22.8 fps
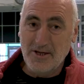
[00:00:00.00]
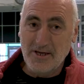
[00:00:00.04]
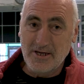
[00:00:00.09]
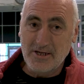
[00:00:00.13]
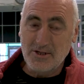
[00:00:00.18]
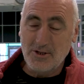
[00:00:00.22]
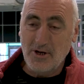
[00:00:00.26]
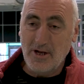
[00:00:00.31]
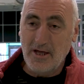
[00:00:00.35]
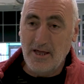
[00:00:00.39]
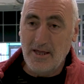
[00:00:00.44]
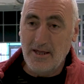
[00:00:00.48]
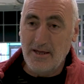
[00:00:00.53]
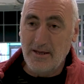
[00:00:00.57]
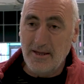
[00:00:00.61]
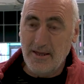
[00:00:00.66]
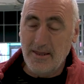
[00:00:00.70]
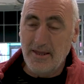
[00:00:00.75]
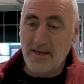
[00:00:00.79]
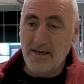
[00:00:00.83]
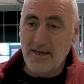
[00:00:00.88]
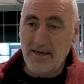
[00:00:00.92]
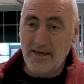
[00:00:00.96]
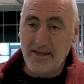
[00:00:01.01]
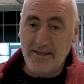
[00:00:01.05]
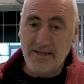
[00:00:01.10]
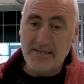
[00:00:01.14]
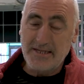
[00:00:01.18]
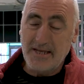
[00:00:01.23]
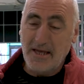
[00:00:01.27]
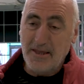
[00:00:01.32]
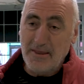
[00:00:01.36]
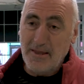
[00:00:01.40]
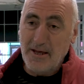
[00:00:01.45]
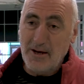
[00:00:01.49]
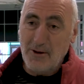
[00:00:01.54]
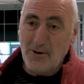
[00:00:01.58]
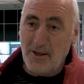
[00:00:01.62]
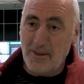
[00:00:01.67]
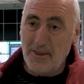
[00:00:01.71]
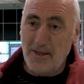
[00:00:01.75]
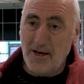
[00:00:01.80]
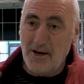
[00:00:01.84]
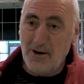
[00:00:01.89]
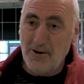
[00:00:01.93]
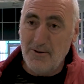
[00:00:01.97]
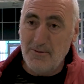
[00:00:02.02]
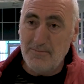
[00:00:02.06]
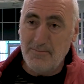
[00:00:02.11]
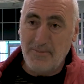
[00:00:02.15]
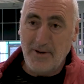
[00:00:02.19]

y es hora de, de desandar lo andado